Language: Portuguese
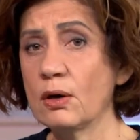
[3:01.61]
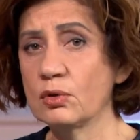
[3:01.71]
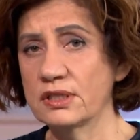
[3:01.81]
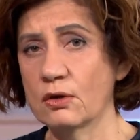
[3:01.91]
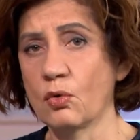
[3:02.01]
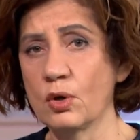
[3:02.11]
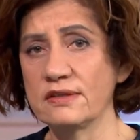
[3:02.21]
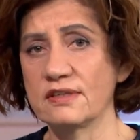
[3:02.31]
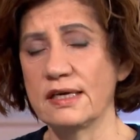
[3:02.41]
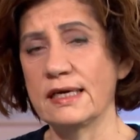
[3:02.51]
outra
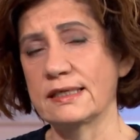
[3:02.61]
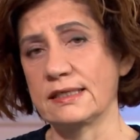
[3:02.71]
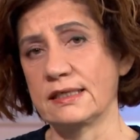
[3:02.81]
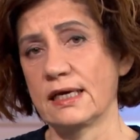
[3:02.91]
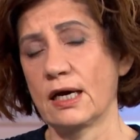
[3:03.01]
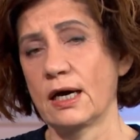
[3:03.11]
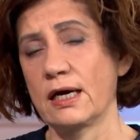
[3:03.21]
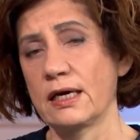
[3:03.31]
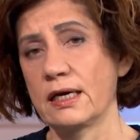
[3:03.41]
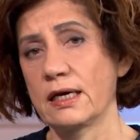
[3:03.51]
coisa é que
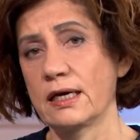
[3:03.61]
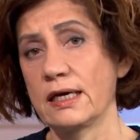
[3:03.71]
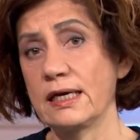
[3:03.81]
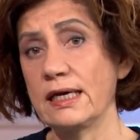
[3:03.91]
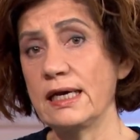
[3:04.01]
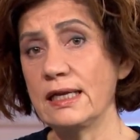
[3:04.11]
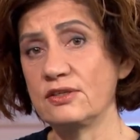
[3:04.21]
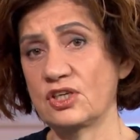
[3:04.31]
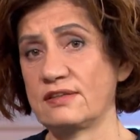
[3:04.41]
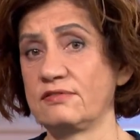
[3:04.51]
é, ele
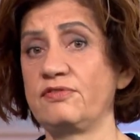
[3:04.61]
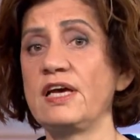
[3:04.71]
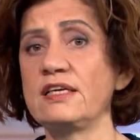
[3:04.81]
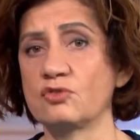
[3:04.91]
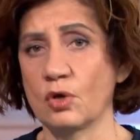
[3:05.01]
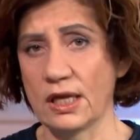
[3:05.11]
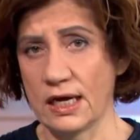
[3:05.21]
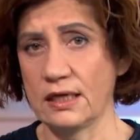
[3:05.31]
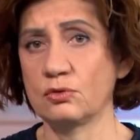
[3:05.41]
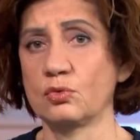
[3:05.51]
já vem
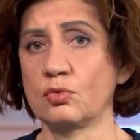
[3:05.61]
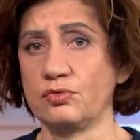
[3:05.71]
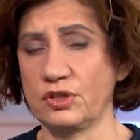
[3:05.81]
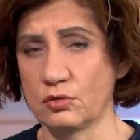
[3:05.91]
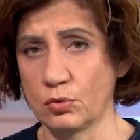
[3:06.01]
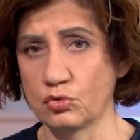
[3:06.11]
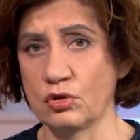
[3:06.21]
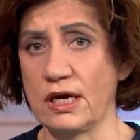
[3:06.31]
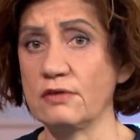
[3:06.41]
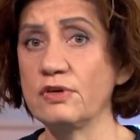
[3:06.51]
isolado, o governo
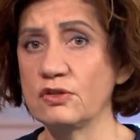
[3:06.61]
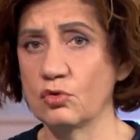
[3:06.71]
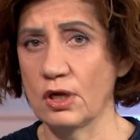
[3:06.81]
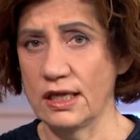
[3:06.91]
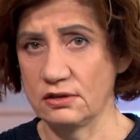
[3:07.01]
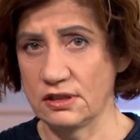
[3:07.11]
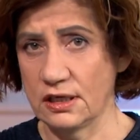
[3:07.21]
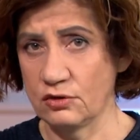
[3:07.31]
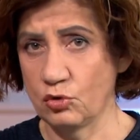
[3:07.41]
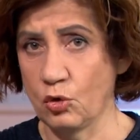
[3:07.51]
Bolsonaro vem isolado
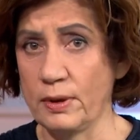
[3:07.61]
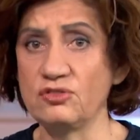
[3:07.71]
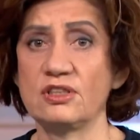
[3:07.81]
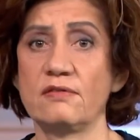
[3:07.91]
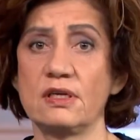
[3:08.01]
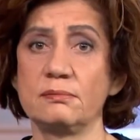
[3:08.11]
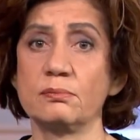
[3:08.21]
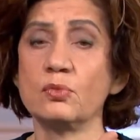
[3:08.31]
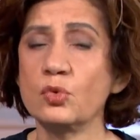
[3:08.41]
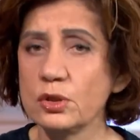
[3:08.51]
internacionalmente, estava
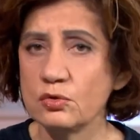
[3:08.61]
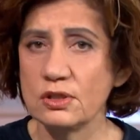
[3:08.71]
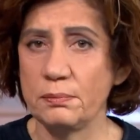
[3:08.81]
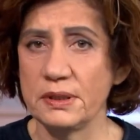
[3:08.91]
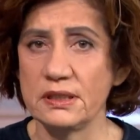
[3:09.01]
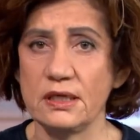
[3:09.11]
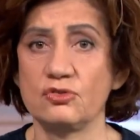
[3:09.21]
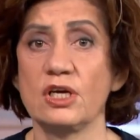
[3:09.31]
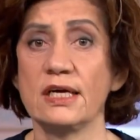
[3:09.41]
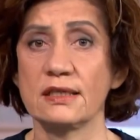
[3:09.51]
muito
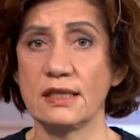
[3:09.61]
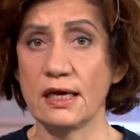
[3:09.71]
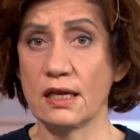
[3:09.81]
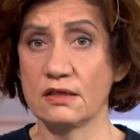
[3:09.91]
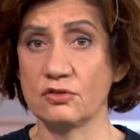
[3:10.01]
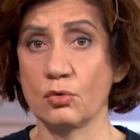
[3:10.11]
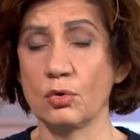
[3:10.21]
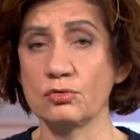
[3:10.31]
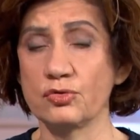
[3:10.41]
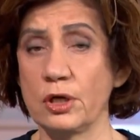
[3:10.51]
dependente da relação
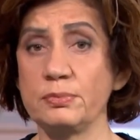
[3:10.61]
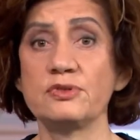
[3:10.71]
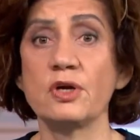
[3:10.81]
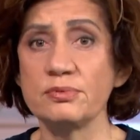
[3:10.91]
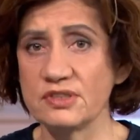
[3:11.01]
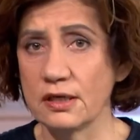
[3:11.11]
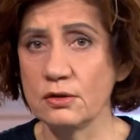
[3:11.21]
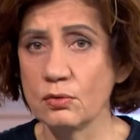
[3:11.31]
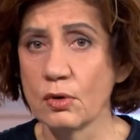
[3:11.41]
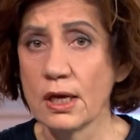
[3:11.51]
com Trump. Trump
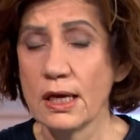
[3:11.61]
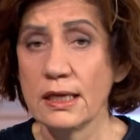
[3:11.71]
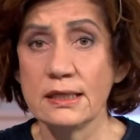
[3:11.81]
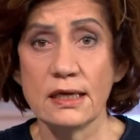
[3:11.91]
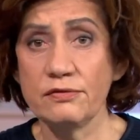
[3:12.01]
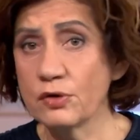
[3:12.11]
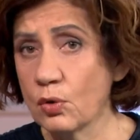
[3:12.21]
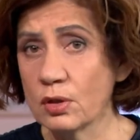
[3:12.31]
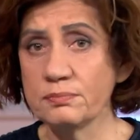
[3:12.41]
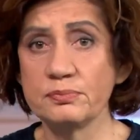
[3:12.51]
saiu e ele
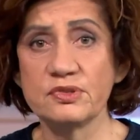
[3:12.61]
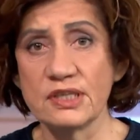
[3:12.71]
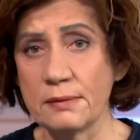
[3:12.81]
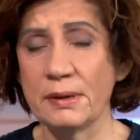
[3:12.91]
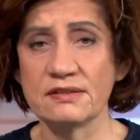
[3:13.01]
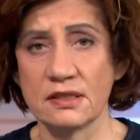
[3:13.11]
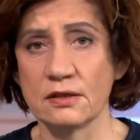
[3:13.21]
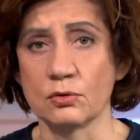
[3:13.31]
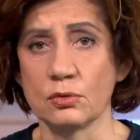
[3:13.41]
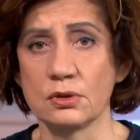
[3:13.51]
ficou sem
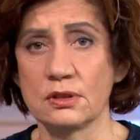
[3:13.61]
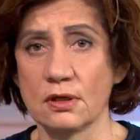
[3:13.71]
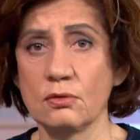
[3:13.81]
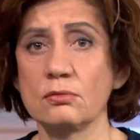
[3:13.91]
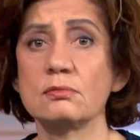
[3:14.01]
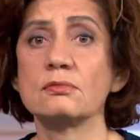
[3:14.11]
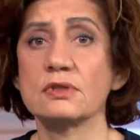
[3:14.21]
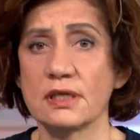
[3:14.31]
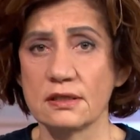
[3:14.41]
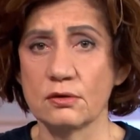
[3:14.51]
parceiro. Então,
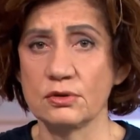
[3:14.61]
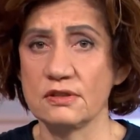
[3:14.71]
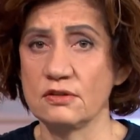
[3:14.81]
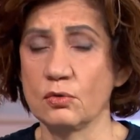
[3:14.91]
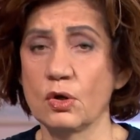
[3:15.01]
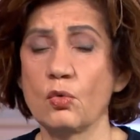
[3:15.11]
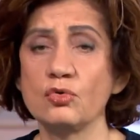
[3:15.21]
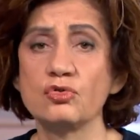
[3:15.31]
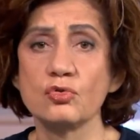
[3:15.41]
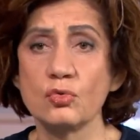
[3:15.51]
o que, que aconteceu? Ficou Continuou...